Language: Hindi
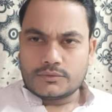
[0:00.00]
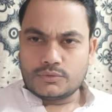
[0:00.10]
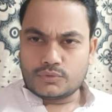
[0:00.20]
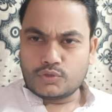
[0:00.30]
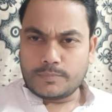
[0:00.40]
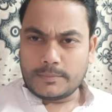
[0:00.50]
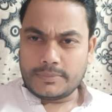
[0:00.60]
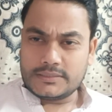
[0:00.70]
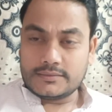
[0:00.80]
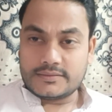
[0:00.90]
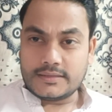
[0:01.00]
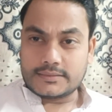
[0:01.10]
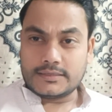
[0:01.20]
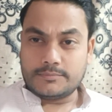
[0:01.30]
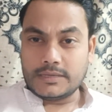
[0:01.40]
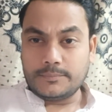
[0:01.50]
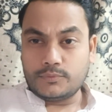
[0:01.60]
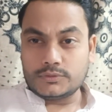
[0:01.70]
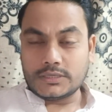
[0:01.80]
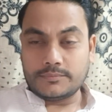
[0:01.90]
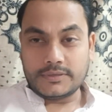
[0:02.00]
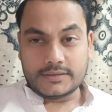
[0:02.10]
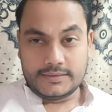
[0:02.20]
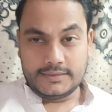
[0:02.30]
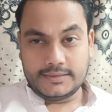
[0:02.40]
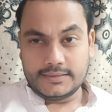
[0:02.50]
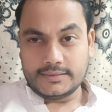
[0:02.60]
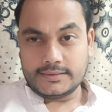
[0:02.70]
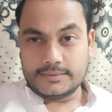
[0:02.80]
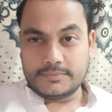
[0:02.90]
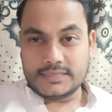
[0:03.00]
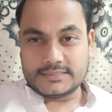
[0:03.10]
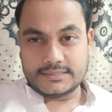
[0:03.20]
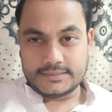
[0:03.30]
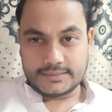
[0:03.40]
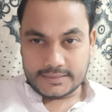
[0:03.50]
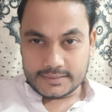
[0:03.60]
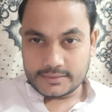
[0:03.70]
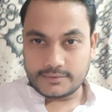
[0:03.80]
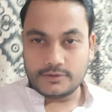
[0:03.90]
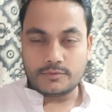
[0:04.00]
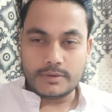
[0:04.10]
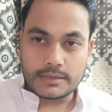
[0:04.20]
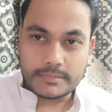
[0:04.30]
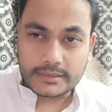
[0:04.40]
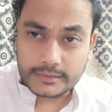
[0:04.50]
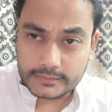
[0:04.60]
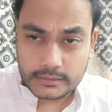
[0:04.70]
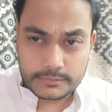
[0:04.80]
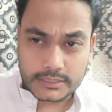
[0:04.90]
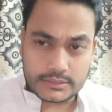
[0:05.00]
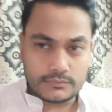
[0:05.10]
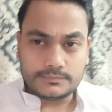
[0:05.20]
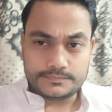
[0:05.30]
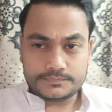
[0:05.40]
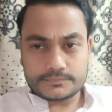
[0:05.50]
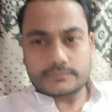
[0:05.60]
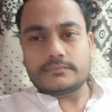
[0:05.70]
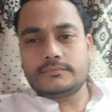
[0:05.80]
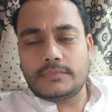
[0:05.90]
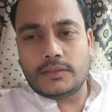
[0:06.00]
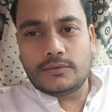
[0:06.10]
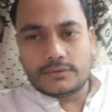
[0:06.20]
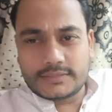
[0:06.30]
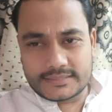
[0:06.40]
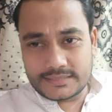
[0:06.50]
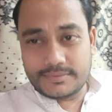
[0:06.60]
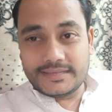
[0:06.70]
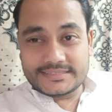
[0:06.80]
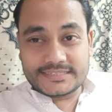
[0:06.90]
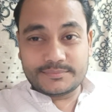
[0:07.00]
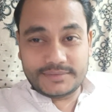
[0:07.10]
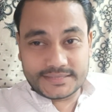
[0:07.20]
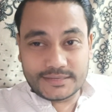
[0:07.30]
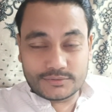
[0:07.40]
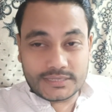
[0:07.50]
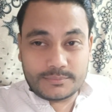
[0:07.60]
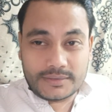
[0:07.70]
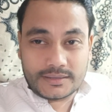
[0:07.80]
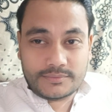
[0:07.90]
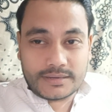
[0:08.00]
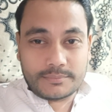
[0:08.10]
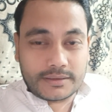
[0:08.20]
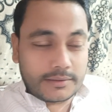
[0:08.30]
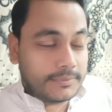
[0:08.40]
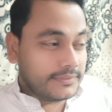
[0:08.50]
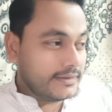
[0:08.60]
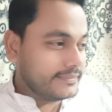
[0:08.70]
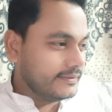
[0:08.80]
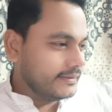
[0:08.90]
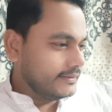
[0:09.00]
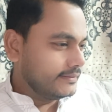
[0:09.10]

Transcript: दोस्तों पापा जी का शराब था आज भाई पूजा हमने कर ली है अब नाश्ता करेंगे और बाहर मार्केट की तरफ जाता हूँ और देखते हैं भाई आज की अपडेट क्या होती है आज मंगलवार है मार्केट बंद रहती है